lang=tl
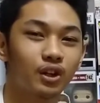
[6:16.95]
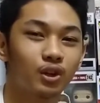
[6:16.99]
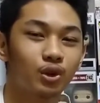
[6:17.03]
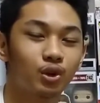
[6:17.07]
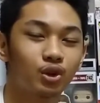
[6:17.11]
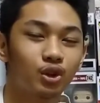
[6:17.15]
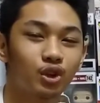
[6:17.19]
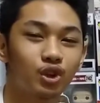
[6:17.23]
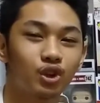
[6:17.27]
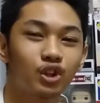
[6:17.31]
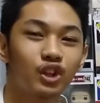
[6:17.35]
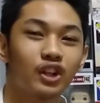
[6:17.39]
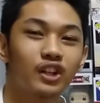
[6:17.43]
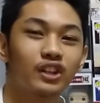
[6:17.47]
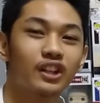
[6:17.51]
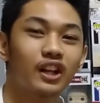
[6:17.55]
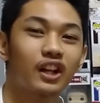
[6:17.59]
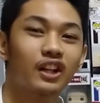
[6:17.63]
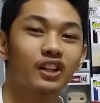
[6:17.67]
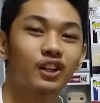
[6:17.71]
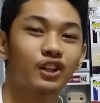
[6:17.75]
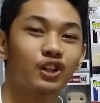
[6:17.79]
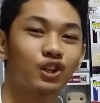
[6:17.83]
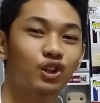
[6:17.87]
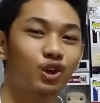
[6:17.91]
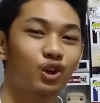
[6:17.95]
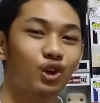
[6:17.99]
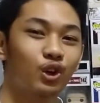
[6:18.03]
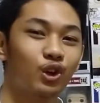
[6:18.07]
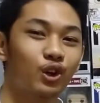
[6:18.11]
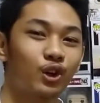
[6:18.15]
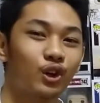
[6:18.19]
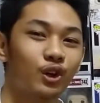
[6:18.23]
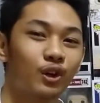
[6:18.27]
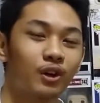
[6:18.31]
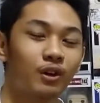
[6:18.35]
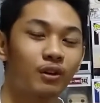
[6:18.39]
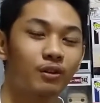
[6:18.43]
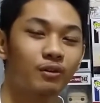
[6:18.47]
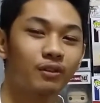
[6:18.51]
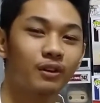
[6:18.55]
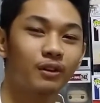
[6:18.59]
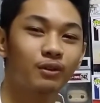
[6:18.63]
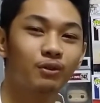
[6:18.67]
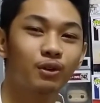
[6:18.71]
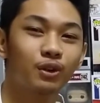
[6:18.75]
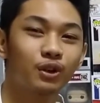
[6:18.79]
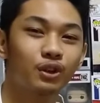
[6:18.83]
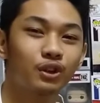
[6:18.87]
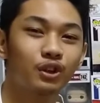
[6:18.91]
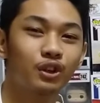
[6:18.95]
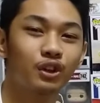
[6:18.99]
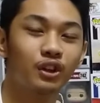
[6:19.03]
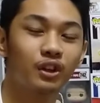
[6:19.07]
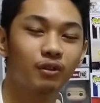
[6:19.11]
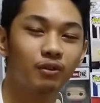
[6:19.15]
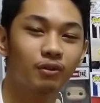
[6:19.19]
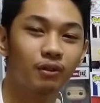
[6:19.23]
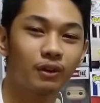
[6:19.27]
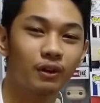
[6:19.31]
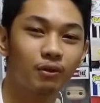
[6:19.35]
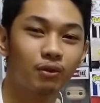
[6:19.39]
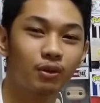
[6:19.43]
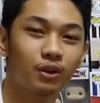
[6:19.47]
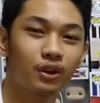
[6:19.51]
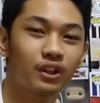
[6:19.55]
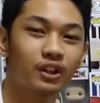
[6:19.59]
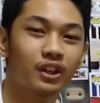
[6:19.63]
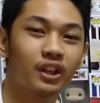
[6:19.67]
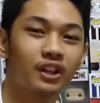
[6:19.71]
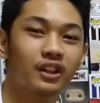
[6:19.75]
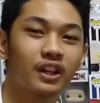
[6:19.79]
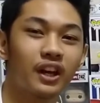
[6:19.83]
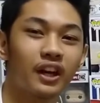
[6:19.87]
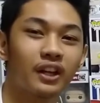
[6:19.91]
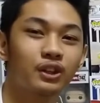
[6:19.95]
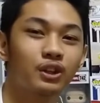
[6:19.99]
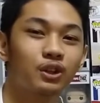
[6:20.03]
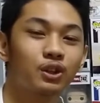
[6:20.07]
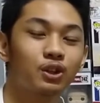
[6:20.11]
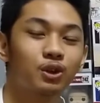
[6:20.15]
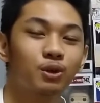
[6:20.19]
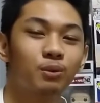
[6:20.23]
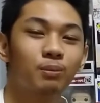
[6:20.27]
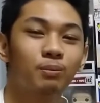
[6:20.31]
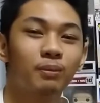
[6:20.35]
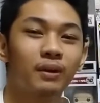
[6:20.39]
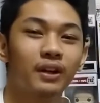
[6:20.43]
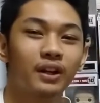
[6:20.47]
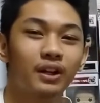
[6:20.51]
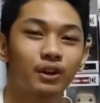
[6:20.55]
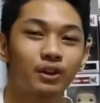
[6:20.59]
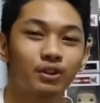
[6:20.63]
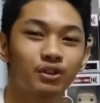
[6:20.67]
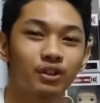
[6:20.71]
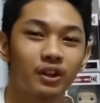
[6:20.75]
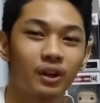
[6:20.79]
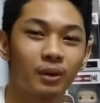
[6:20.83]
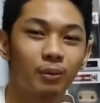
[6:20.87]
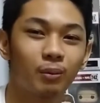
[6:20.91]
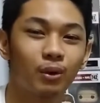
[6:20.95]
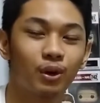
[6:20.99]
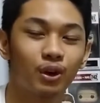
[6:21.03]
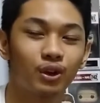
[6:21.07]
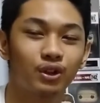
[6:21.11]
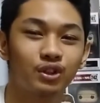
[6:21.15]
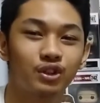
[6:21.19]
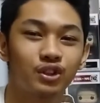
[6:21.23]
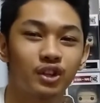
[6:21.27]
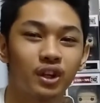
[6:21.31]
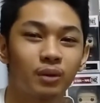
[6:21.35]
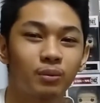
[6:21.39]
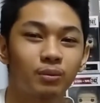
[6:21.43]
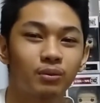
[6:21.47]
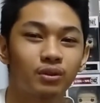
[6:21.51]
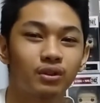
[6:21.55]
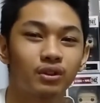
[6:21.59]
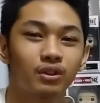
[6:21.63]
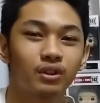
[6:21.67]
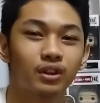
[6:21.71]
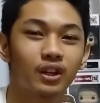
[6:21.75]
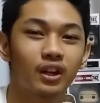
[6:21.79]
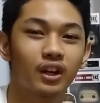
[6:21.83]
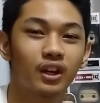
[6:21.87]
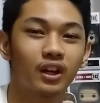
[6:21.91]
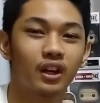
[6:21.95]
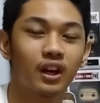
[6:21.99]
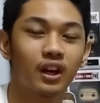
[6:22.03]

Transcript: kung hindi nyo na itatanong, favorite favorite at idol kong player si Lebron James.